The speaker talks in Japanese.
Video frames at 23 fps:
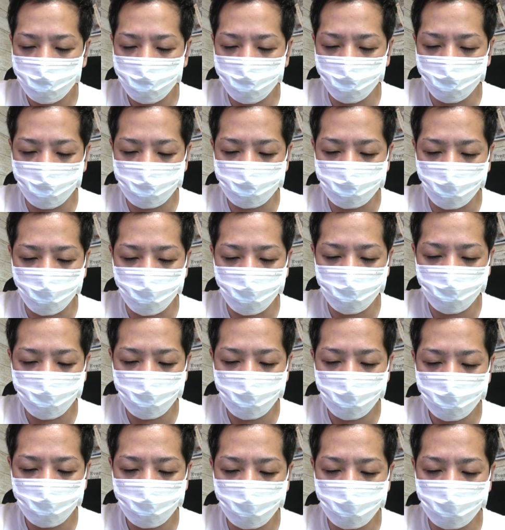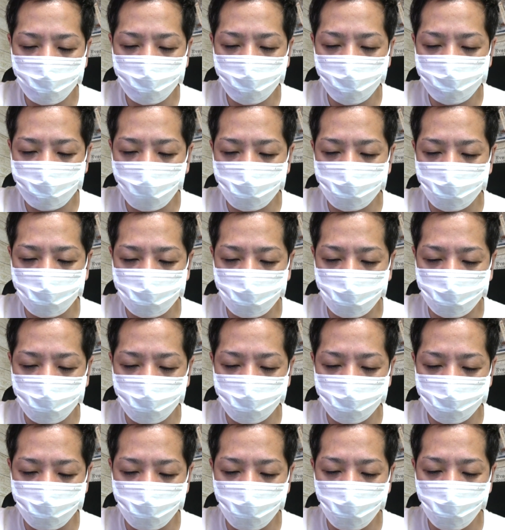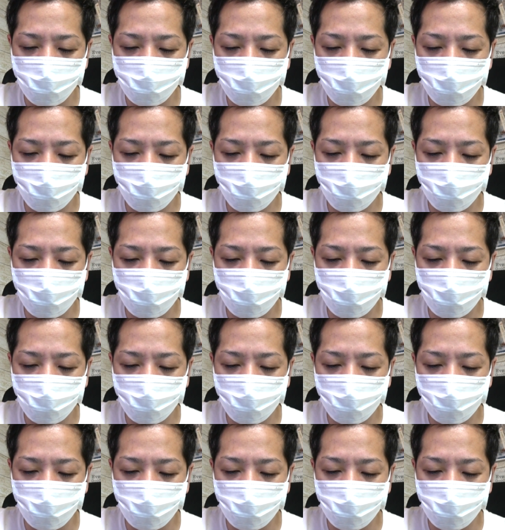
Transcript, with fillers: どうでしょうこれザクザク刺さるでしょ